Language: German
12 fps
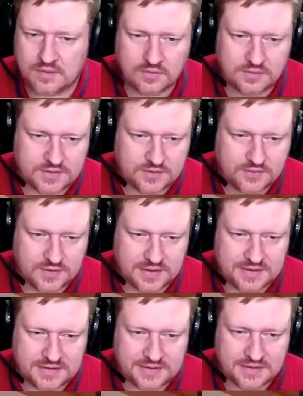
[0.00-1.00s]
Und jetzt hätte ich
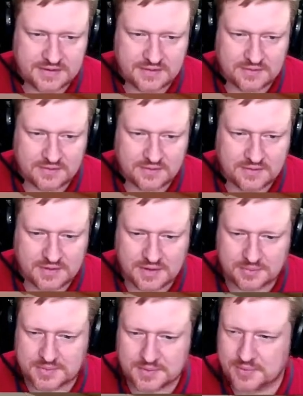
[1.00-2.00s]
den gerne noch
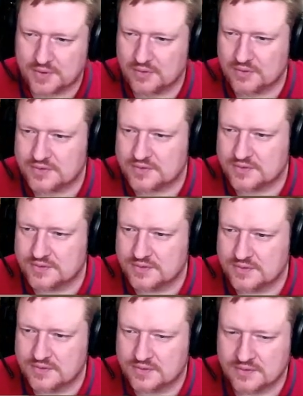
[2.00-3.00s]
abgebaut.
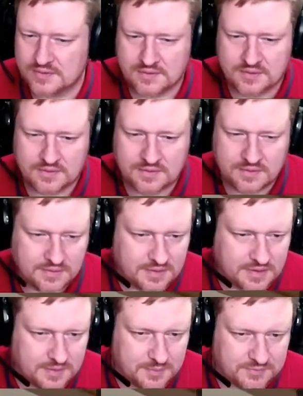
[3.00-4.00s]

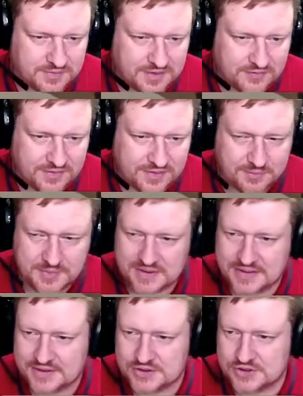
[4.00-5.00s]
Damit was denn? Mit
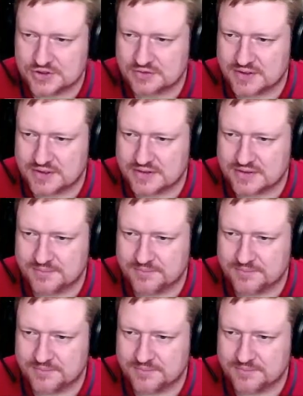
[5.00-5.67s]
einem Angel Grinder.